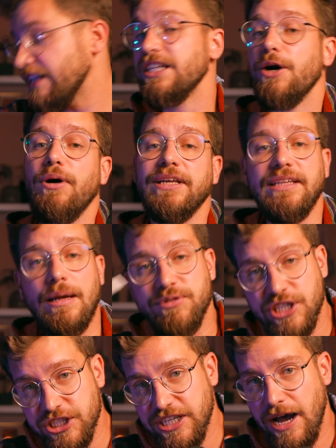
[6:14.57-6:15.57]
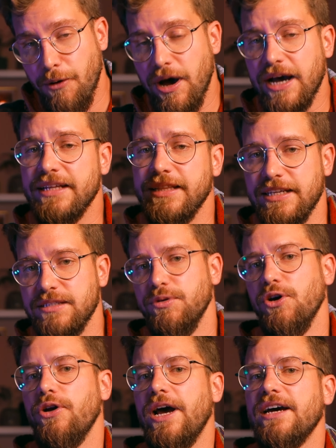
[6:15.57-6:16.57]
działanie na przydziałach, na
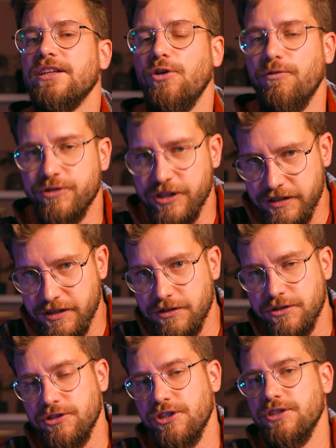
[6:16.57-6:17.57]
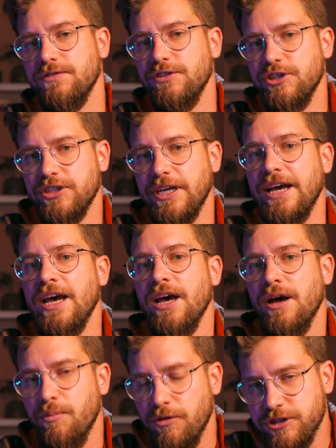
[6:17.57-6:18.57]
zbiorach, to wszystko, co rzeczywiście
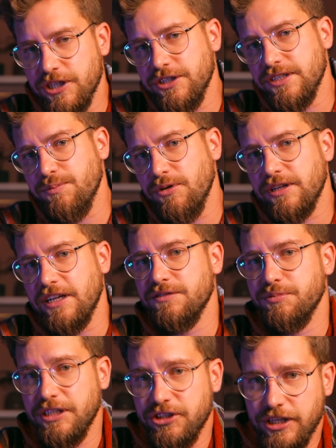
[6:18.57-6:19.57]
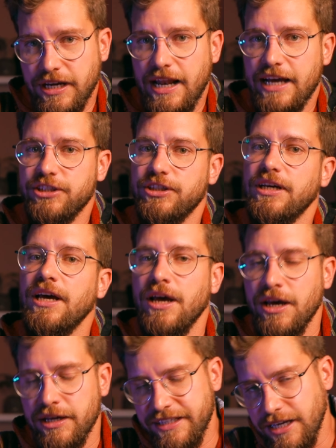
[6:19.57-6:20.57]
możecie spotkać w pierwszej klasie,
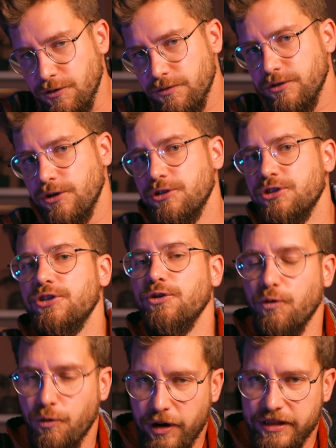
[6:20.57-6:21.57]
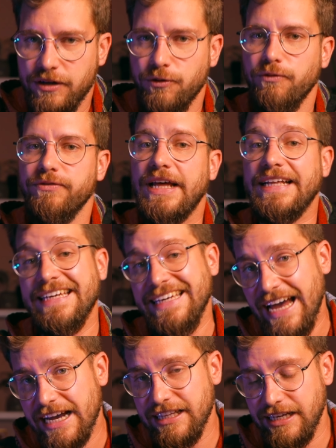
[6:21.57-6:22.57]
nierówności, układy równań.
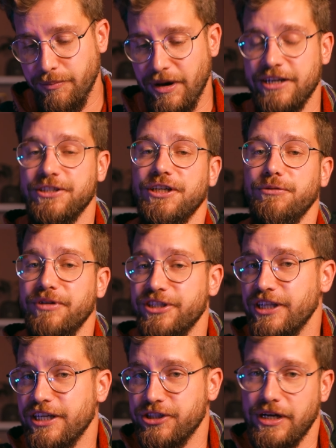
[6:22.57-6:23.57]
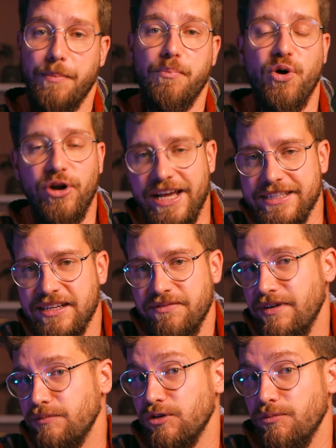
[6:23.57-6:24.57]
Jak najbardziej myślę, że polecam
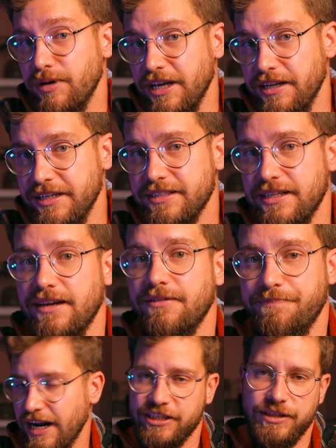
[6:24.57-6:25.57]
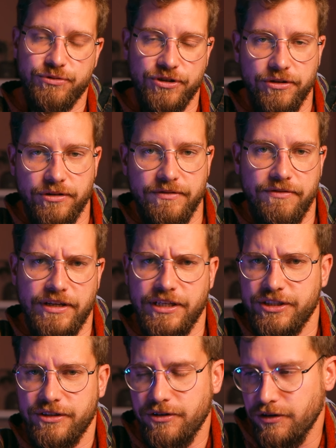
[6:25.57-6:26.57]
Wam tą playlistę w trakcie przygotowywania
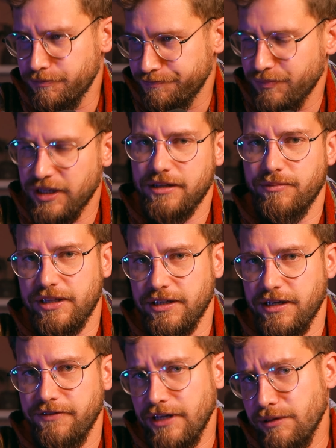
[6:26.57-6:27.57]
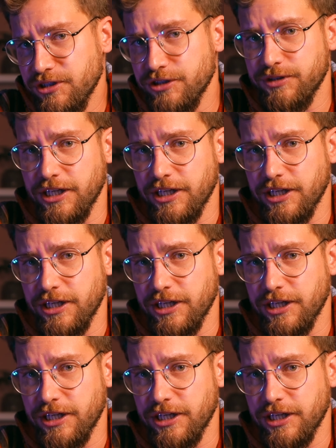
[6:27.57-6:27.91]
się do matematyki w najbliższym